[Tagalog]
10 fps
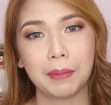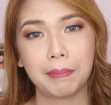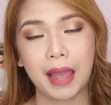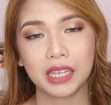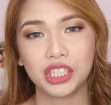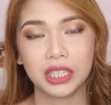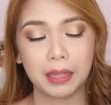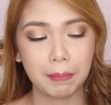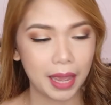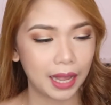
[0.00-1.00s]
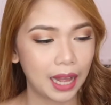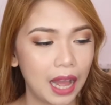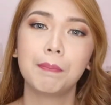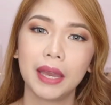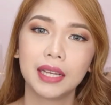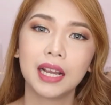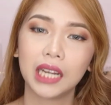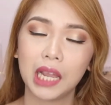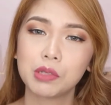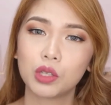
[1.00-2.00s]
ng packaging ni Becca.
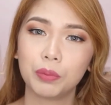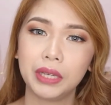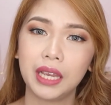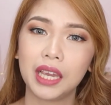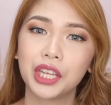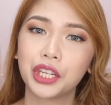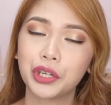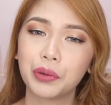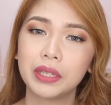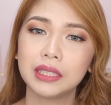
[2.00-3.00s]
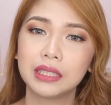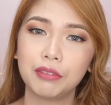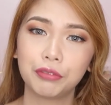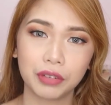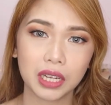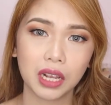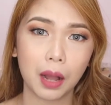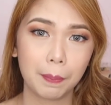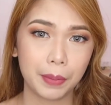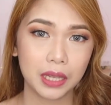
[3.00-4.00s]
Becca claims to be a cruelty-free
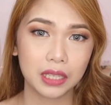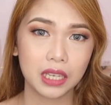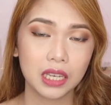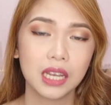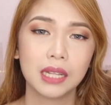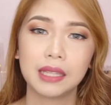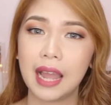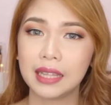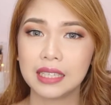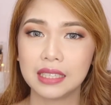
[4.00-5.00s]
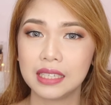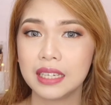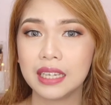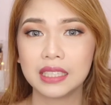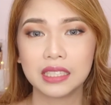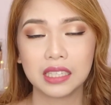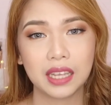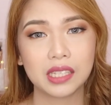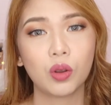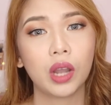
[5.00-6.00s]
company at hindi nila
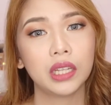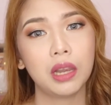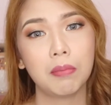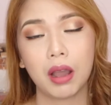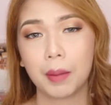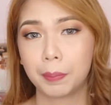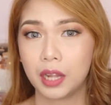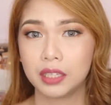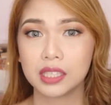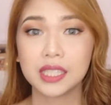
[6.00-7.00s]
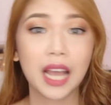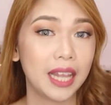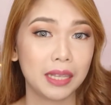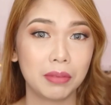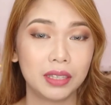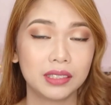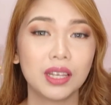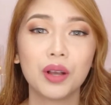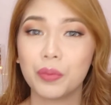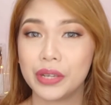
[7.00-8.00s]
tinetest yung kanilang mga products sa
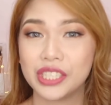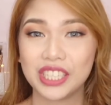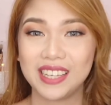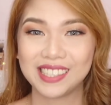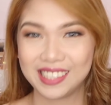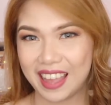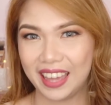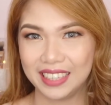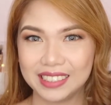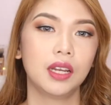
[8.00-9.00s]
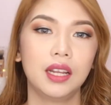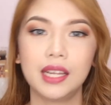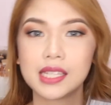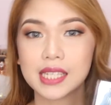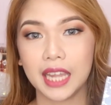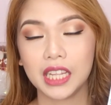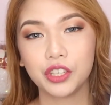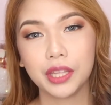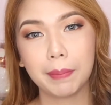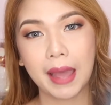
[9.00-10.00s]
animals, which is nice. Let's get
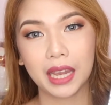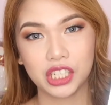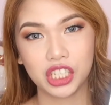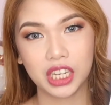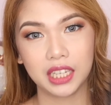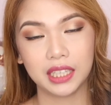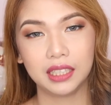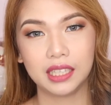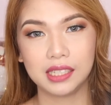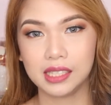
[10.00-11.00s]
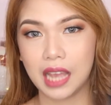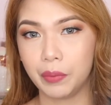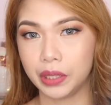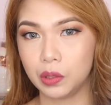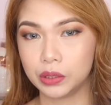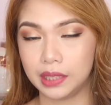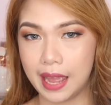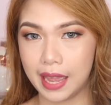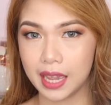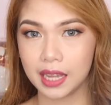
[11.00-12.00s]
into the packaging. This is how it looks
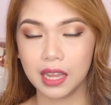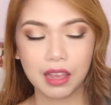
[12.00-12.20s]
like.